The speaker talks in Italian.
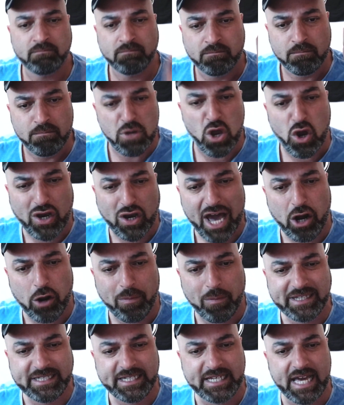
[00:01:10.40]
Mio caro
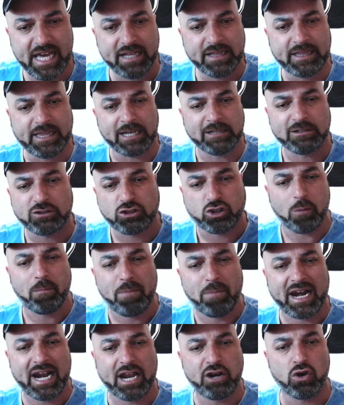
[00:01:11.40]
presidente, sto
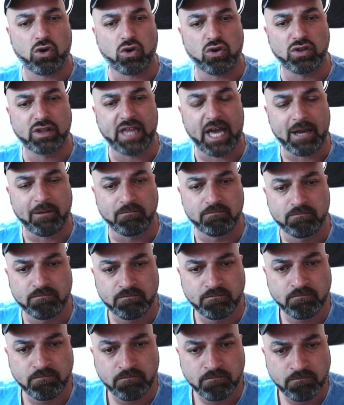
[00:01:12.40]
parlando con te.
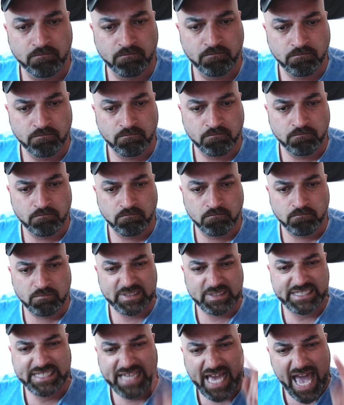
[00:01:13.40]

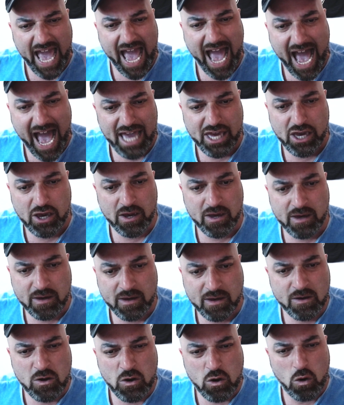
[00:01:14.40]
Se hai
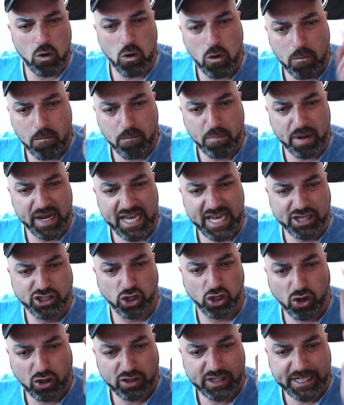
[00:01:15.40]
un
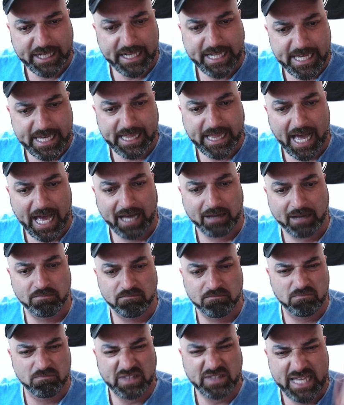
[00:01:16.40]
briciolo di dignità,
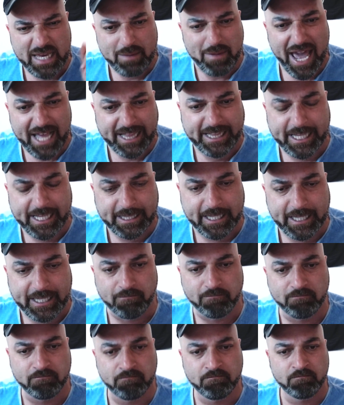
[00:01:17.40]

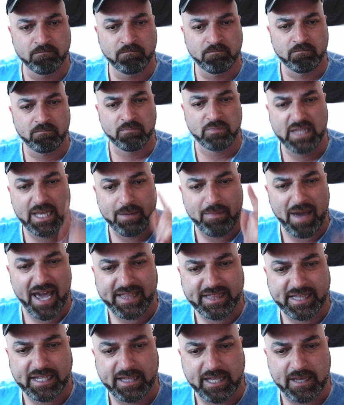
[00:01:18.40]
dimettiti,
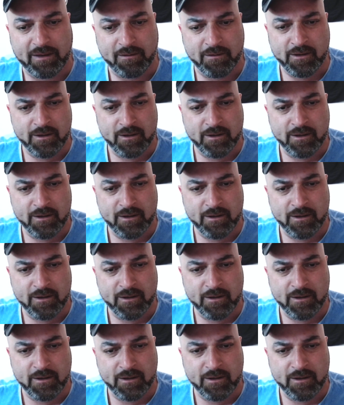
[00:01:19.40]
dimettiti,